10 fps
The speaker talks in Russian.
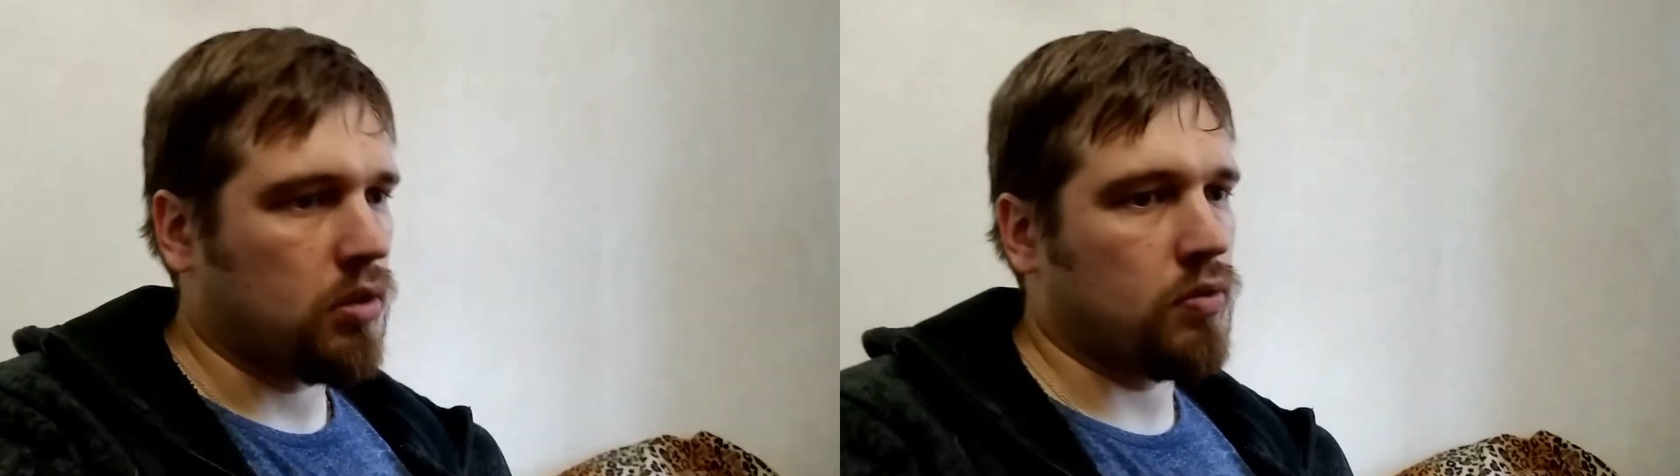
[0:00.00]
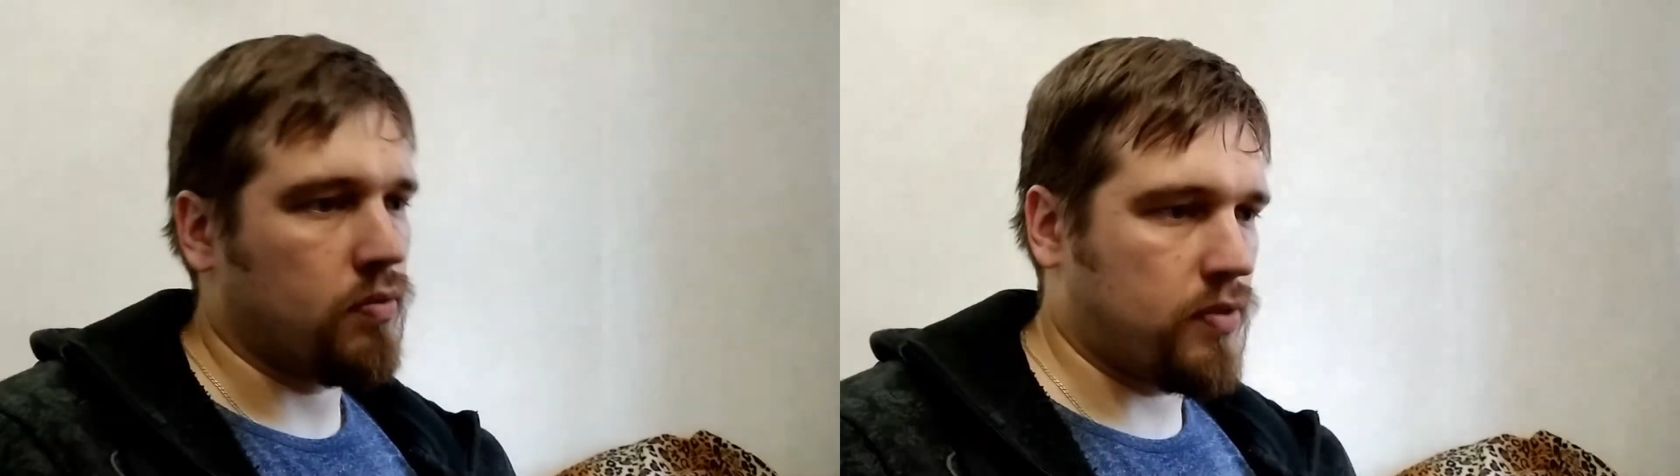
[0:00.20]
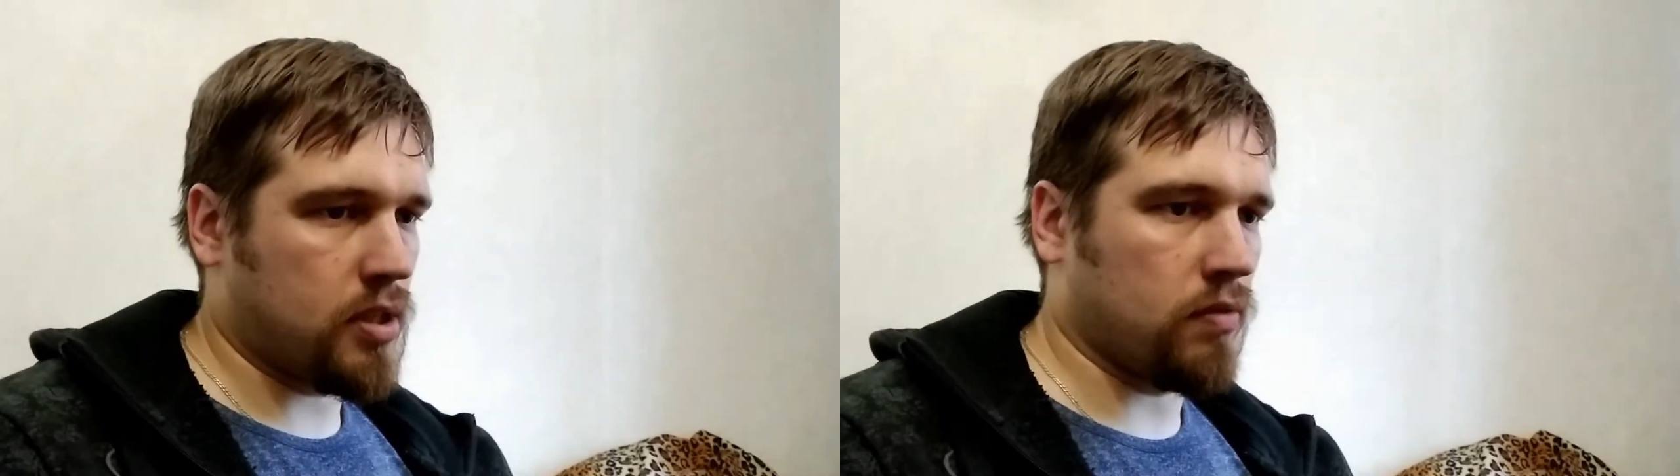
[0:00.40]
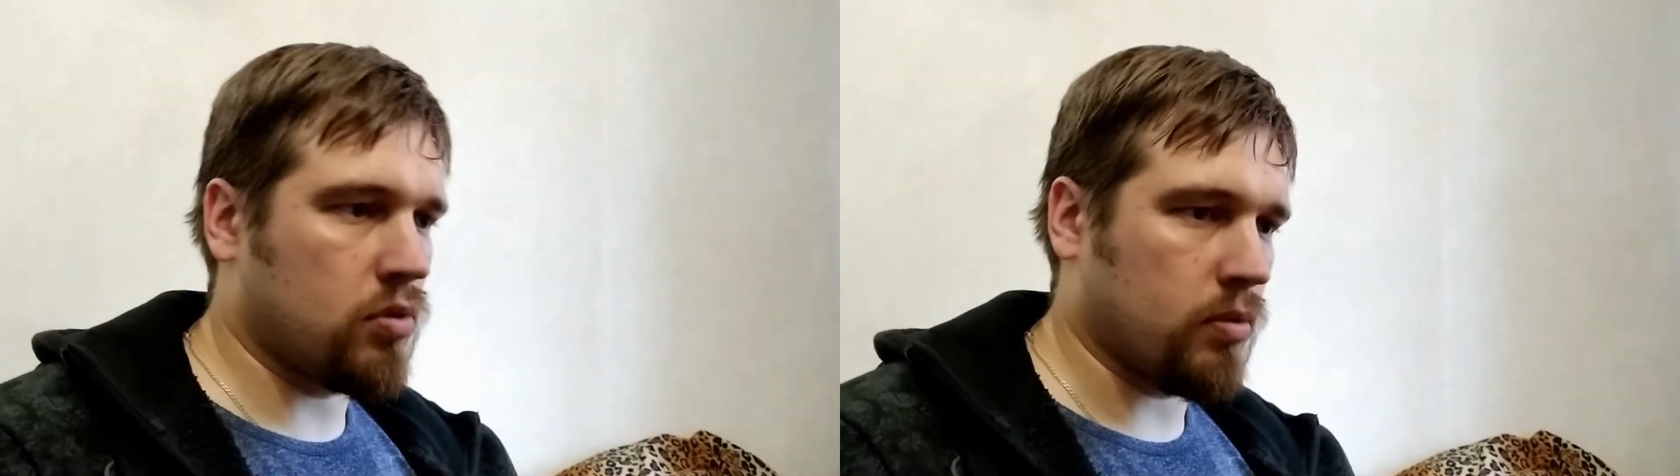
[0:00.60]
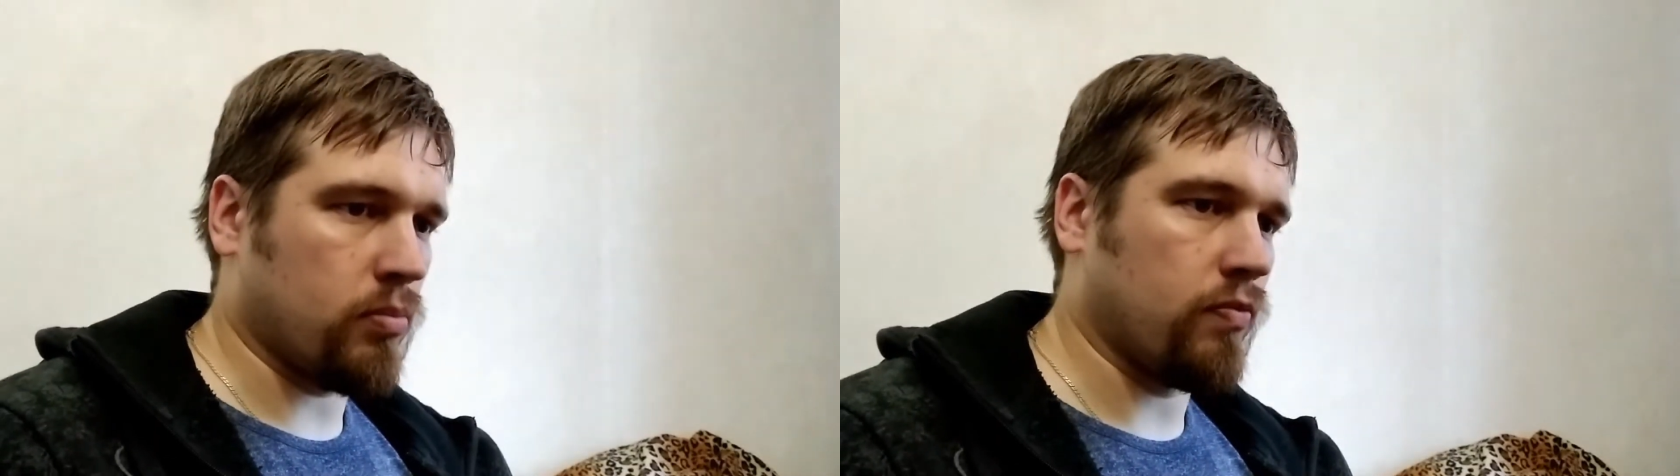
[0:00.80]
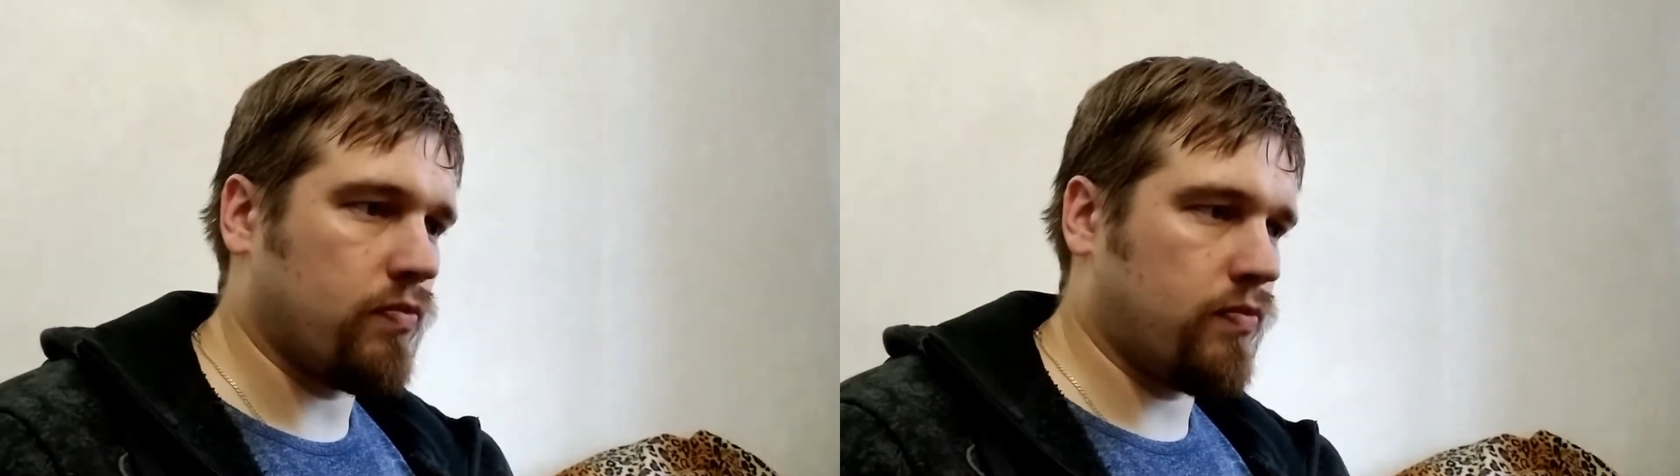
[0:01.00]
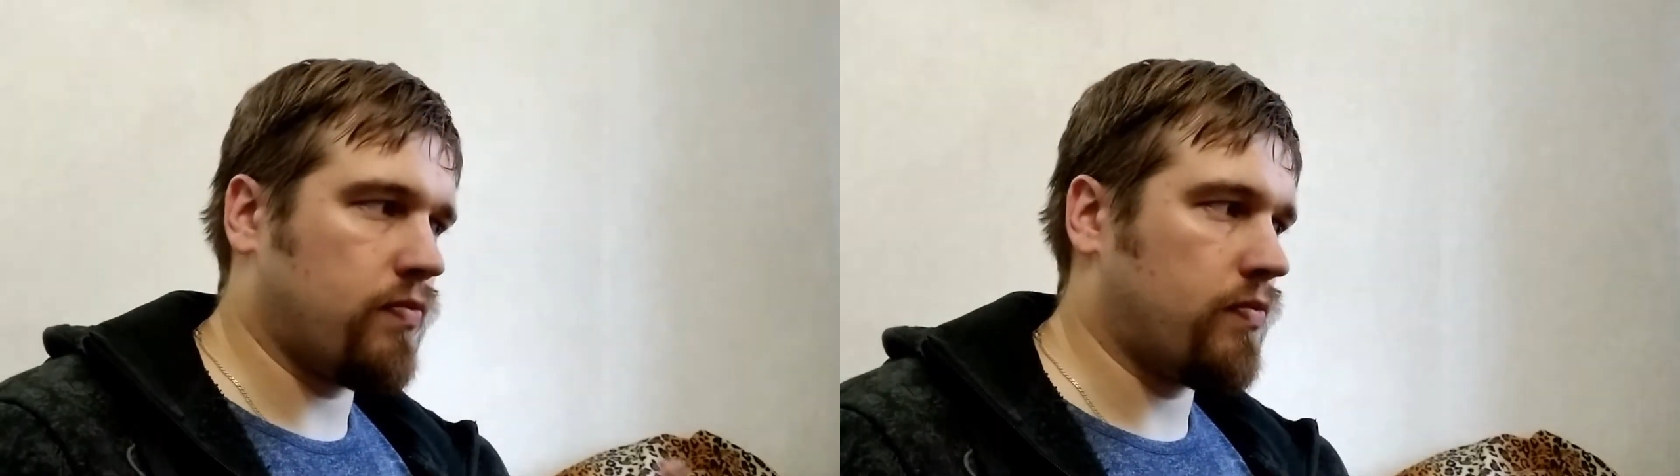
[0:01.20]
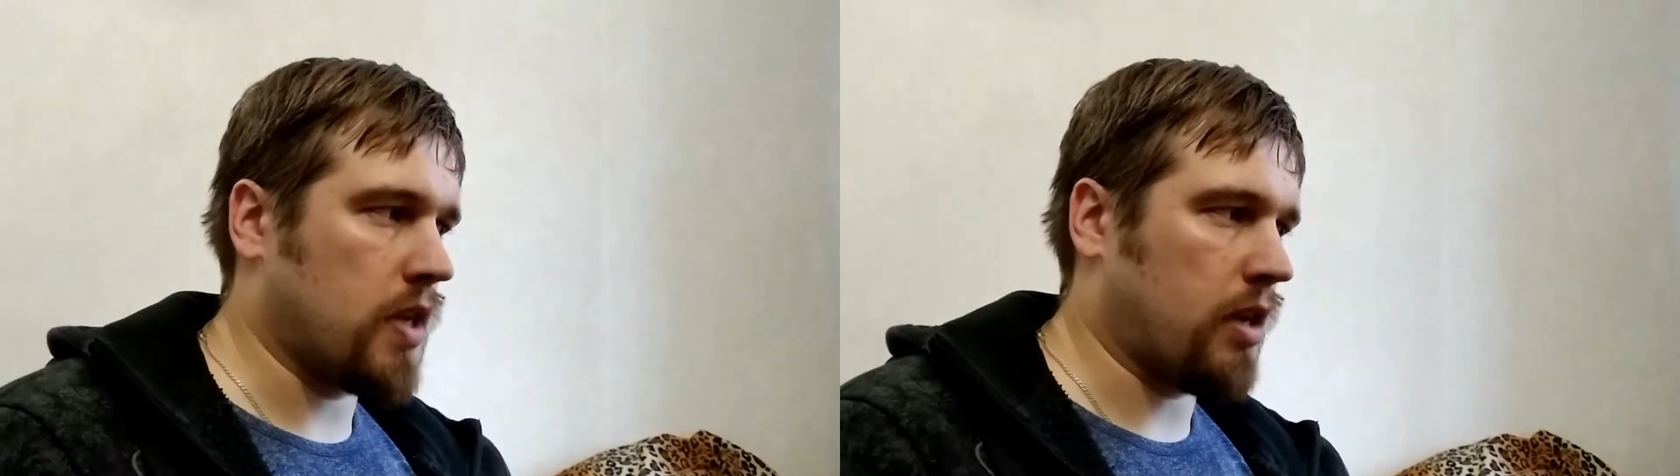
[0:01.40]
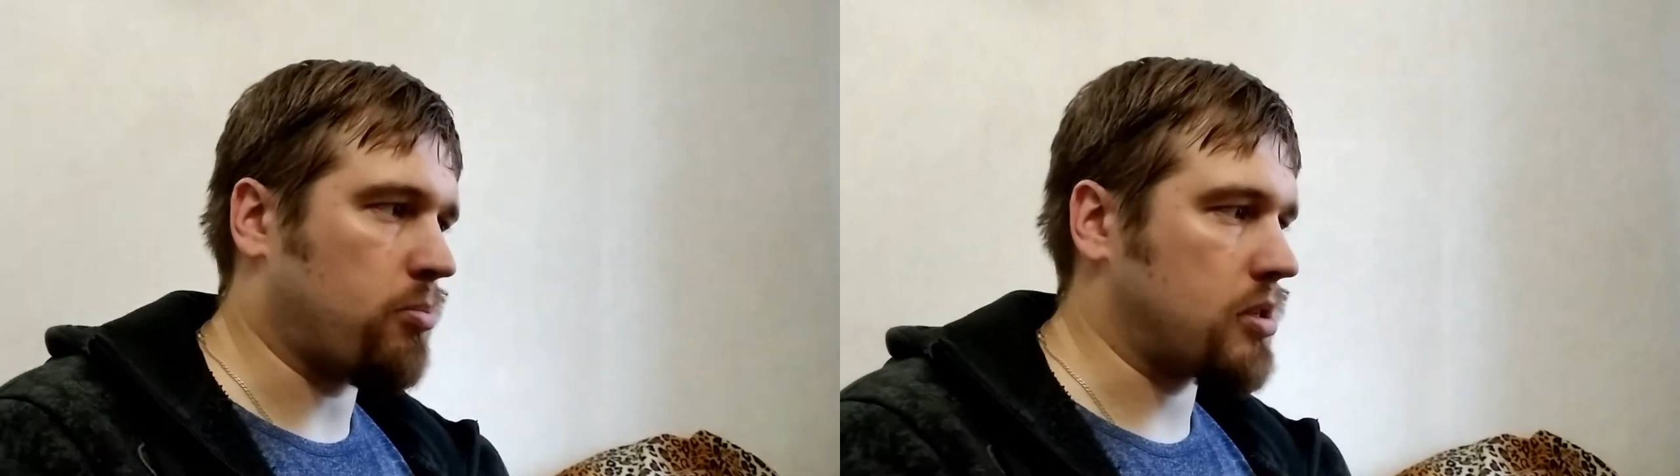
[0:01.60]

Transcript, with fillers: Но все равно там всякие